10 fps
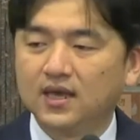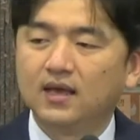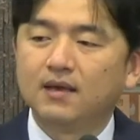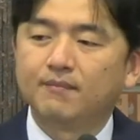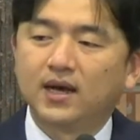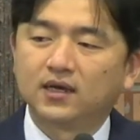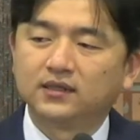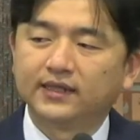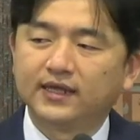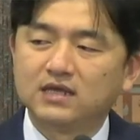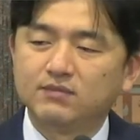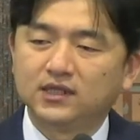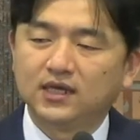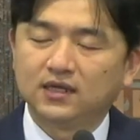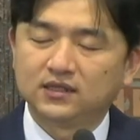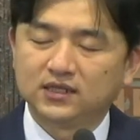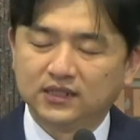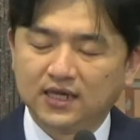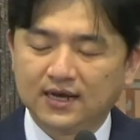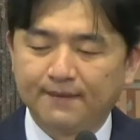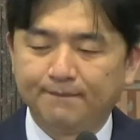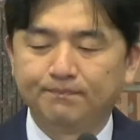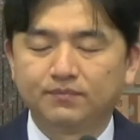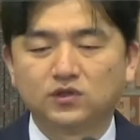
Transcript: 막연한 하나님에 대한 기대감,